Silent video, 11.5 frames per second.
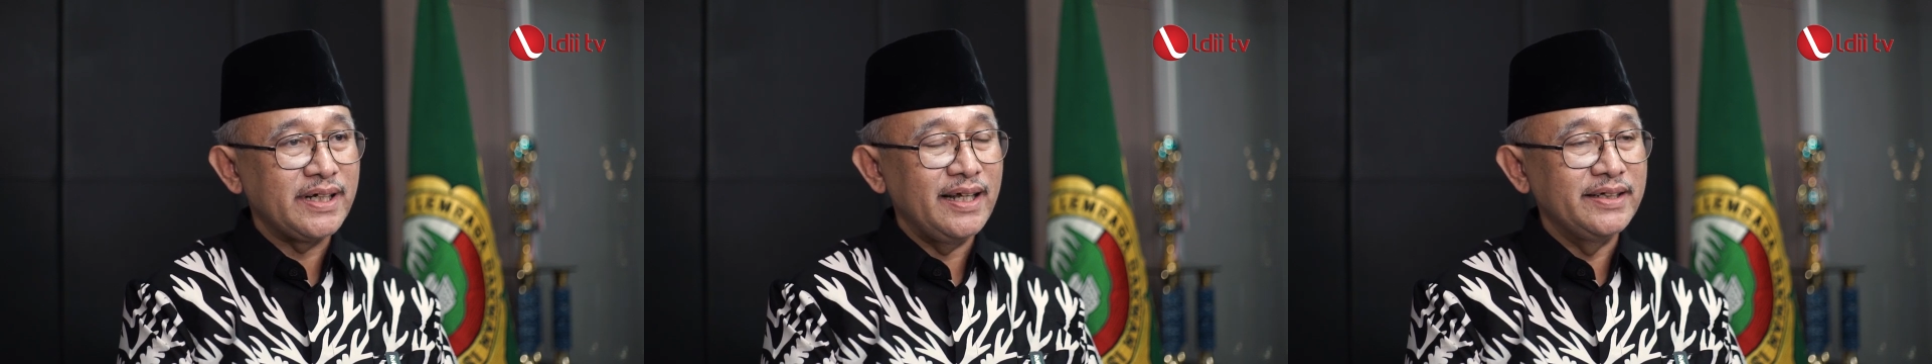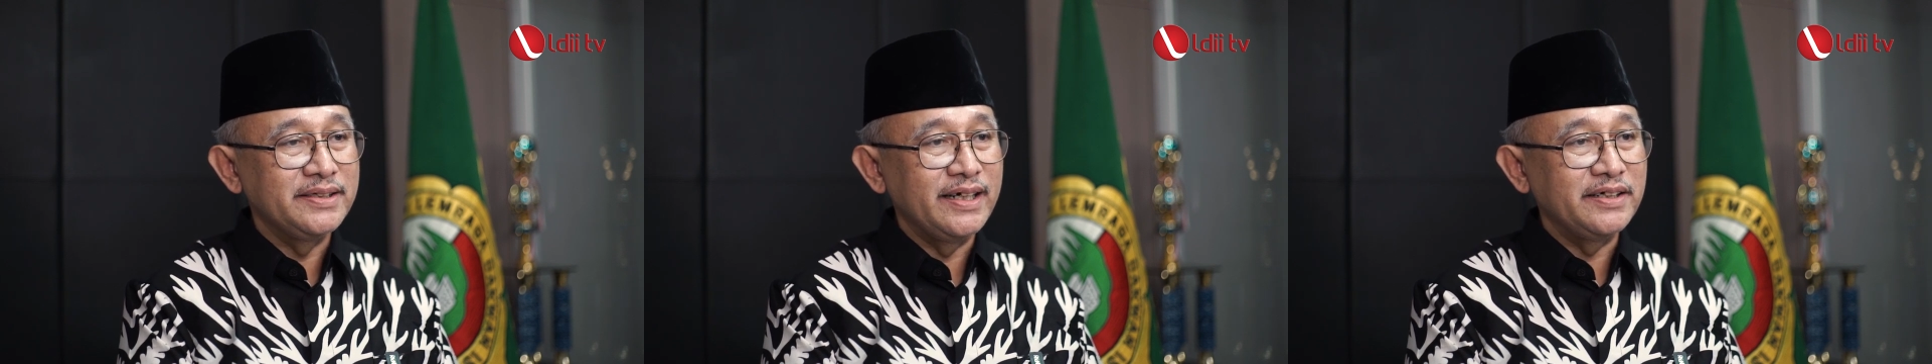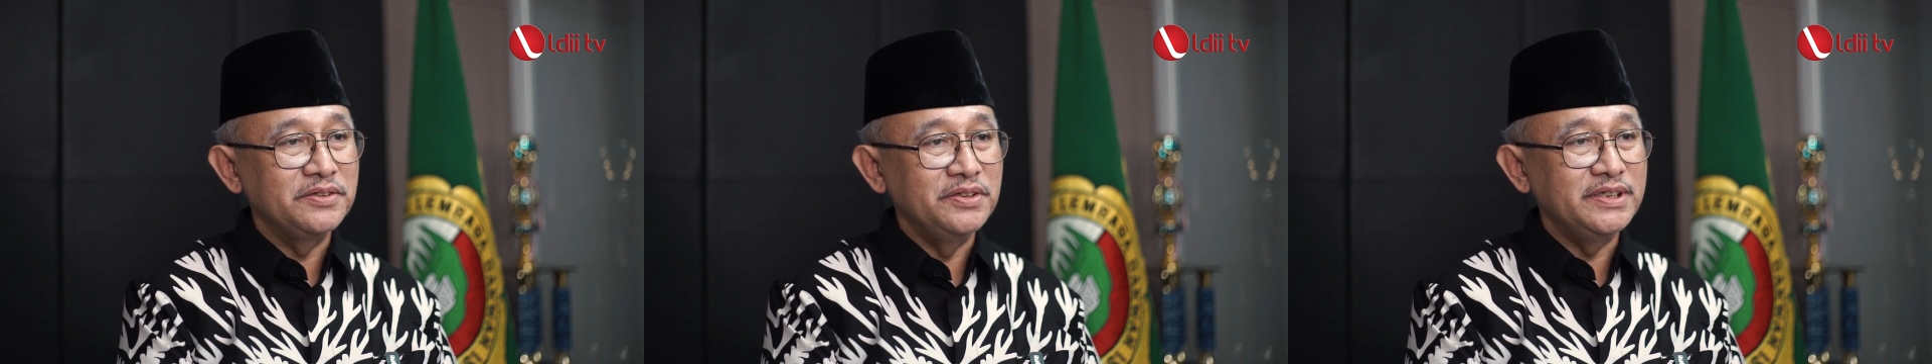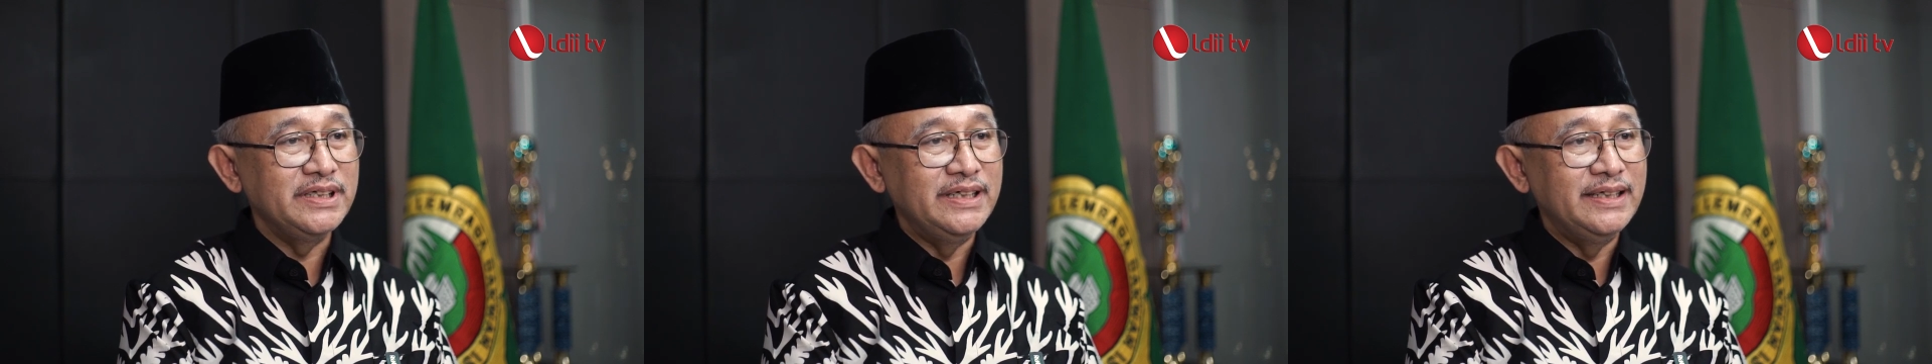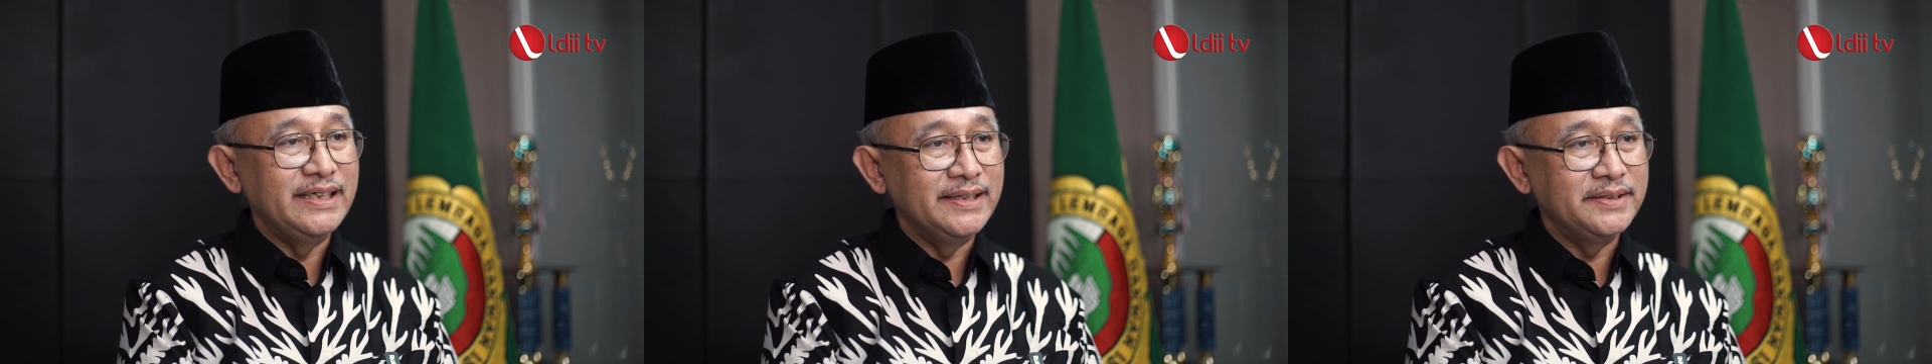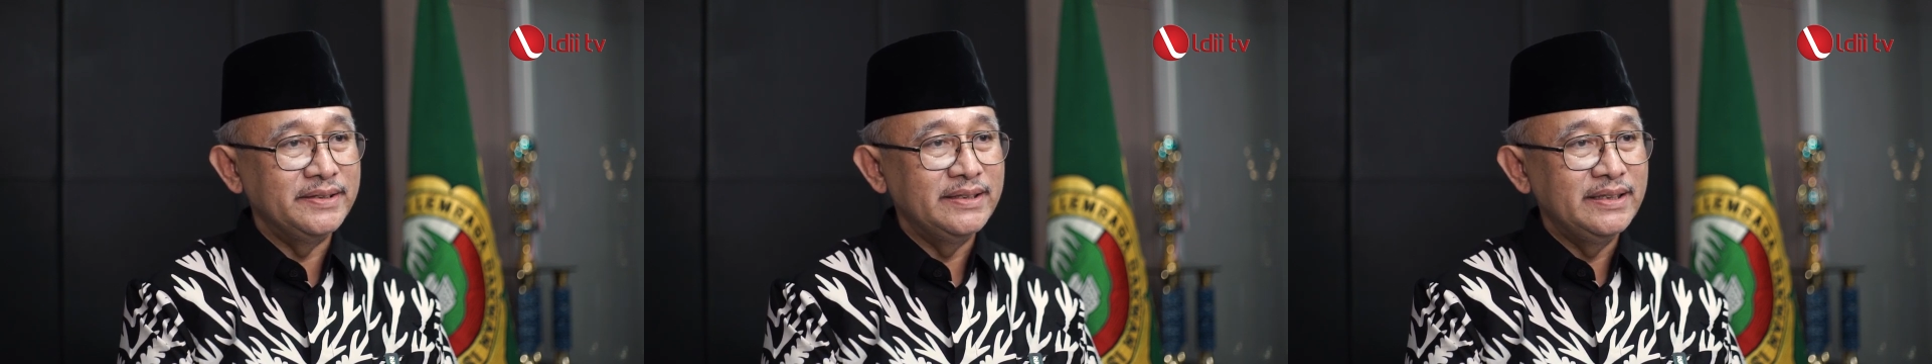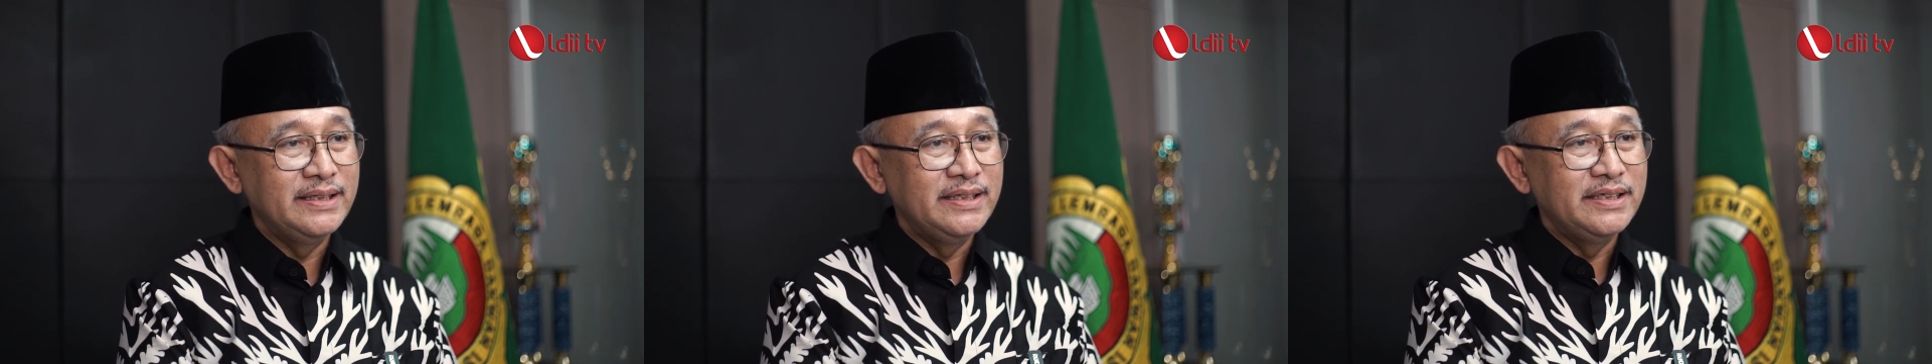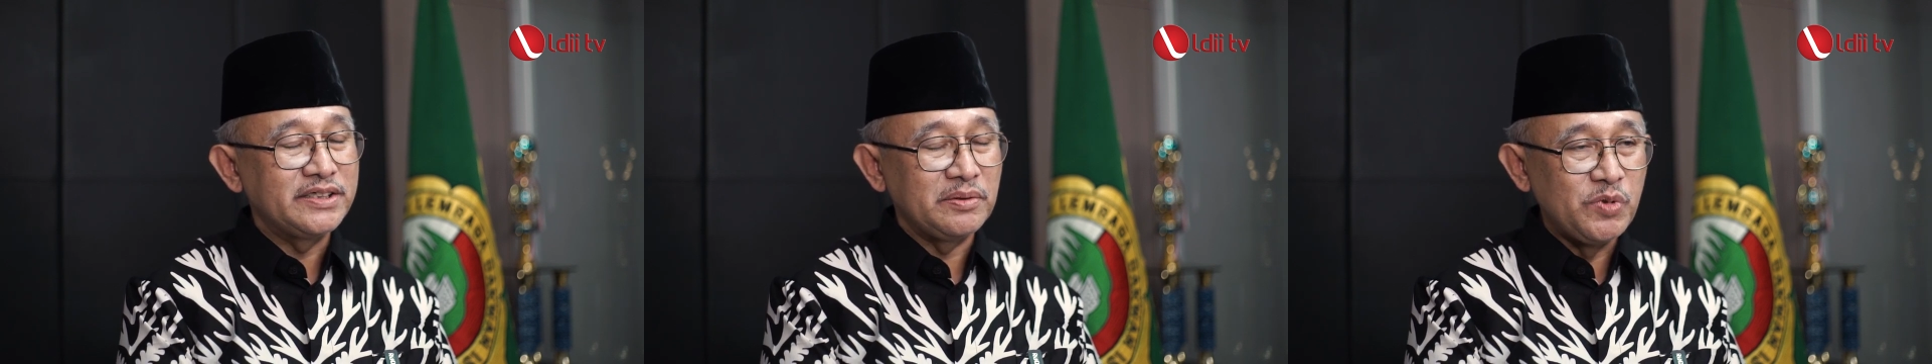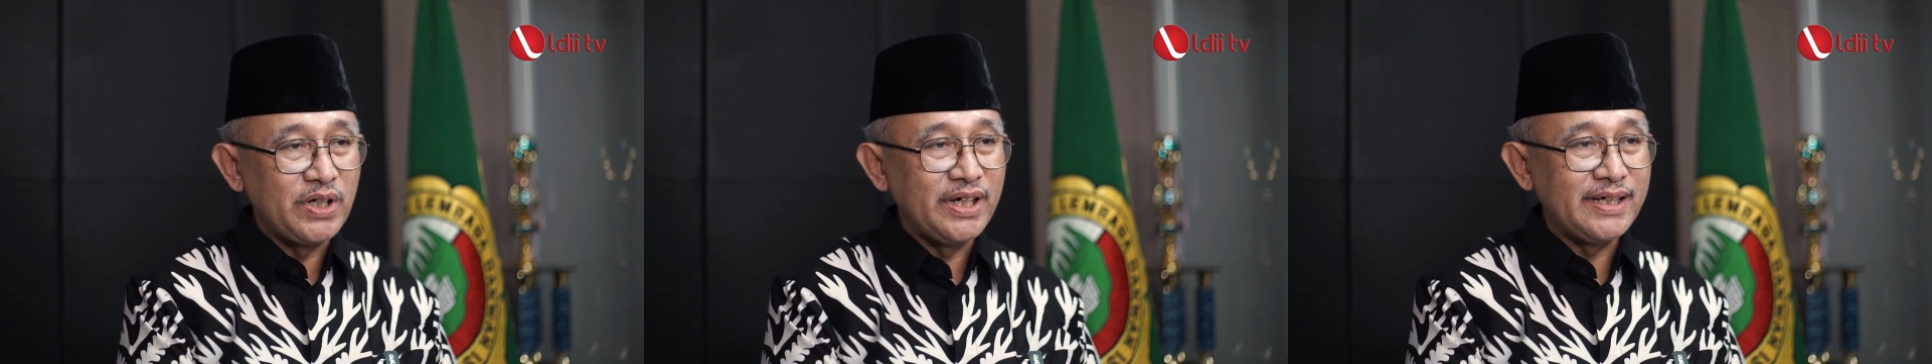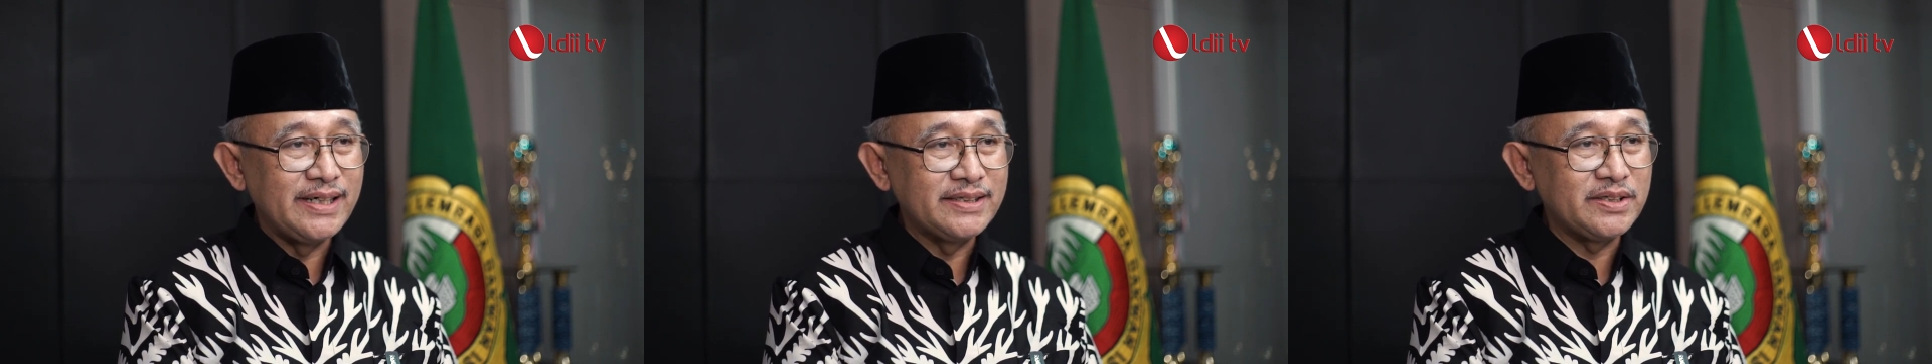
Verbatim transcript: sekali dengan kondisi ini. Semoga